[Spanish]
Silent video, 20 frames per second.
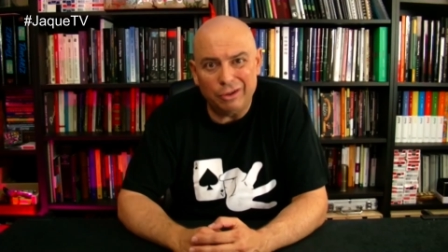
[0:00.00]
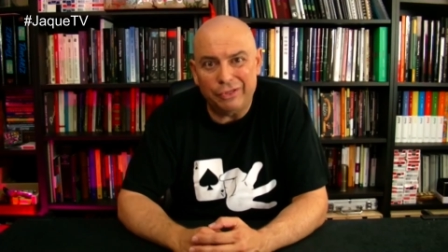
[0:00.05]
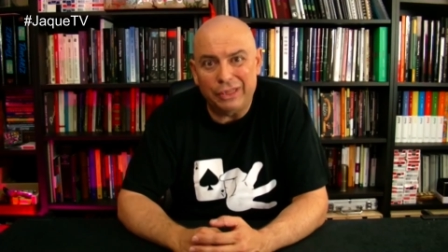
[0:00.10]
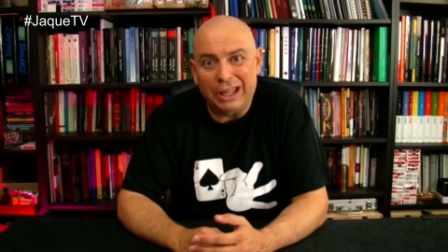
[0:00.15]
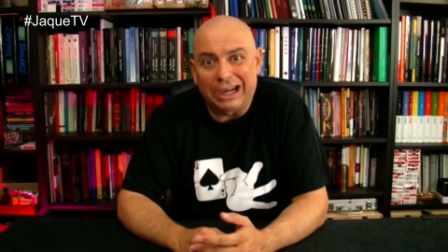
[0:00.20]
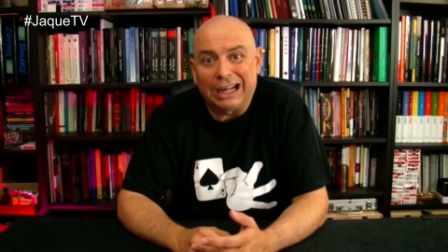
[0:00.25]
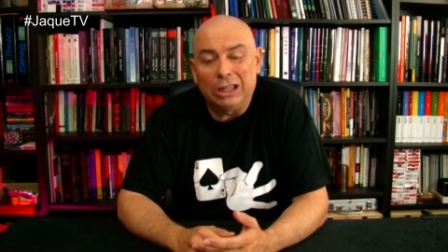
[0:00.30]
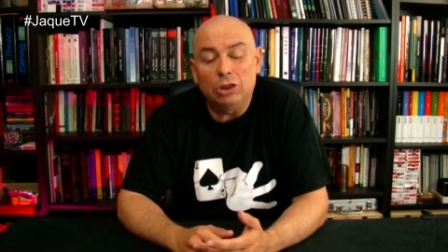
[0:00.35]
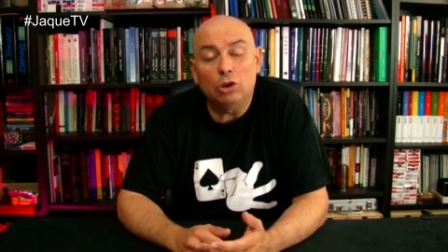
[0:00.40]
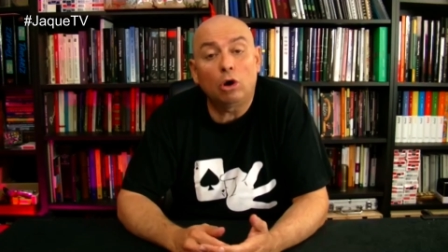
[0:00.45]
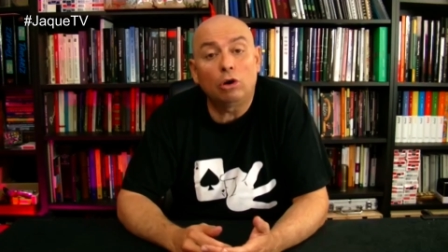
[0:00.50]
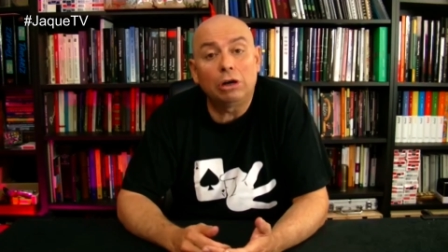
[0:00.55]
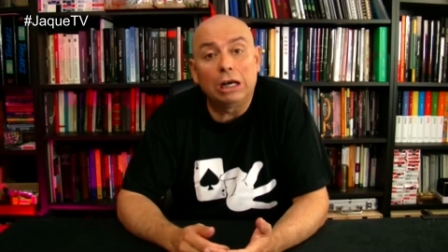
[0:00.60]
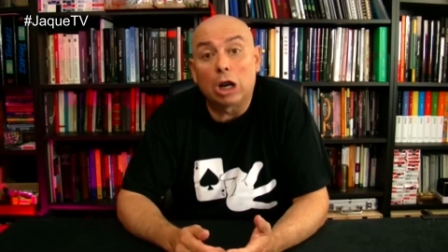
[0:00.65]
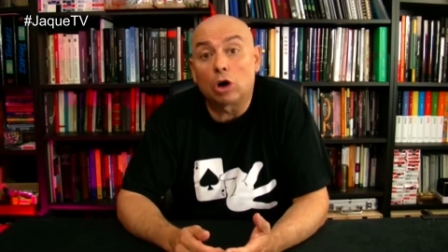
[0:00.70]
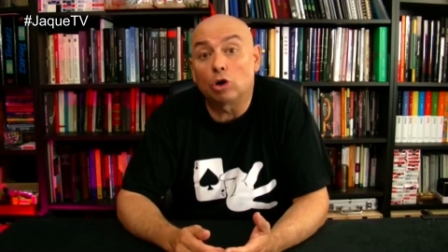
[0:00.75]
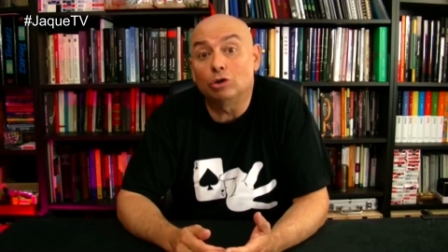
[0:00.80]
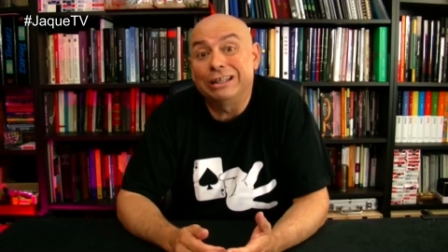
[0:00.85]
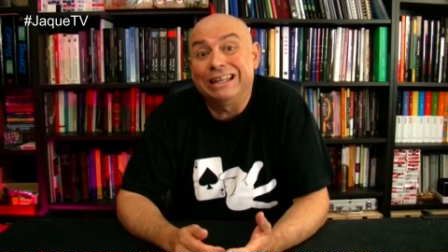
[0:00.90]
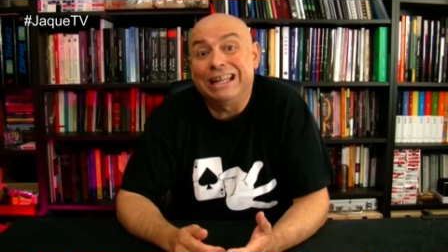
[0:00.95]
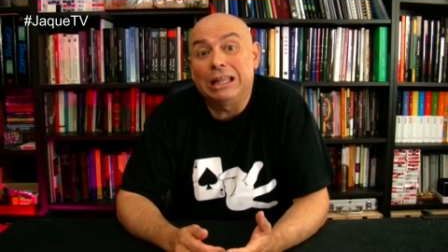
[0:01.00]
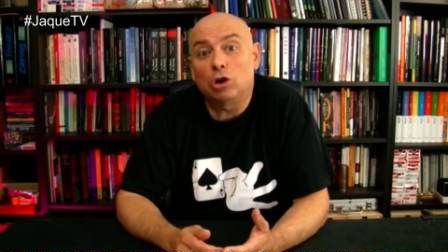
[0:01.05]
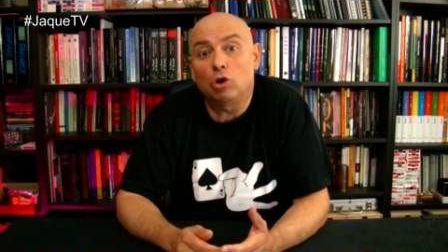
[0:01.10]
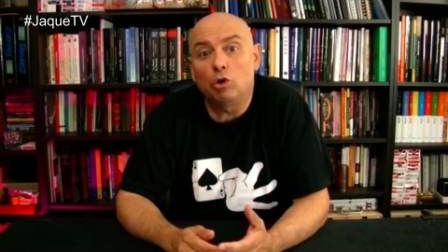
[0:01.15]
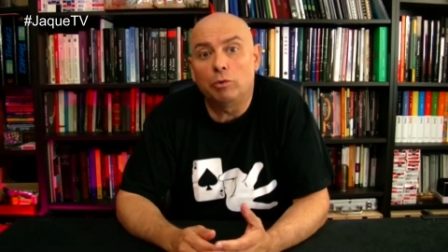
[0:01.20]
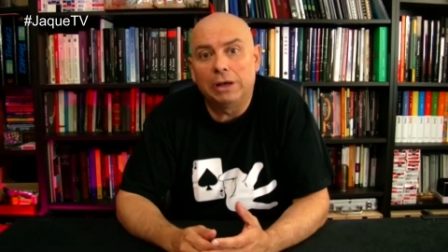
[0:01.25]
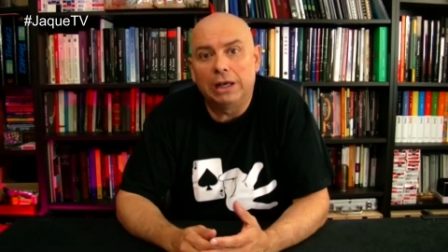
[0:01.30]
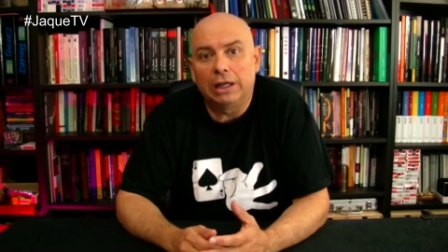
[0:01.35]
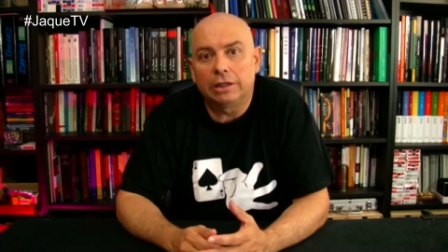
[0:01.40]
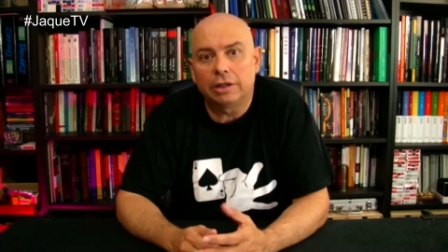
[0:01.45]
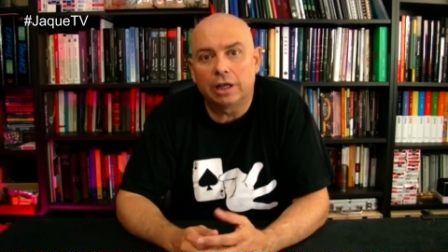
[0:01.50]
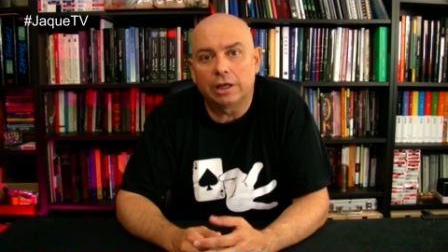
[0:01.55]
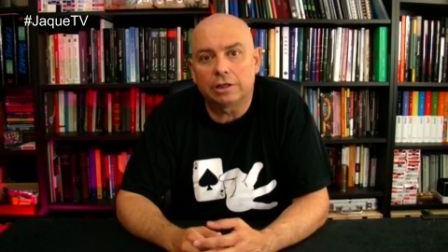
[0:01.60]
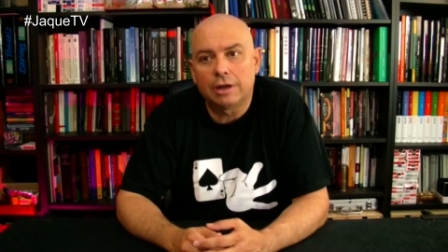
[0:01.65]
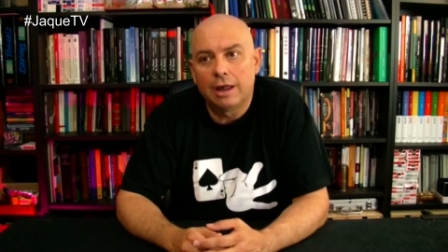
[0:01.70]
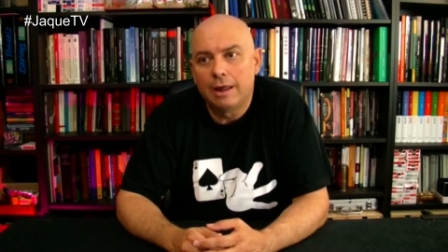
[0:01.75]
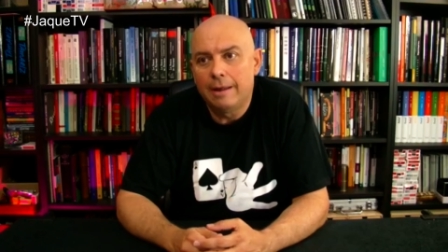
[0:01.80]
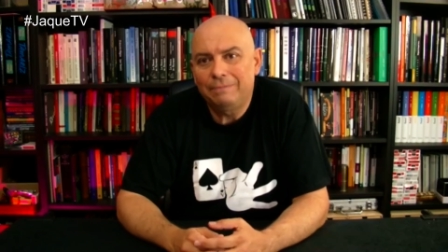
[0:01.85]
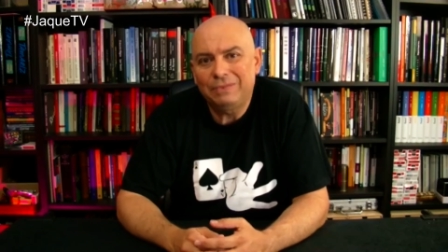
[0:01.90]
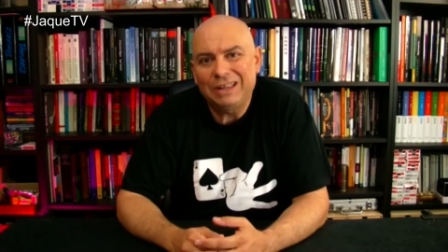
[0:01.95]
cerrando con la rutina de cubiletes.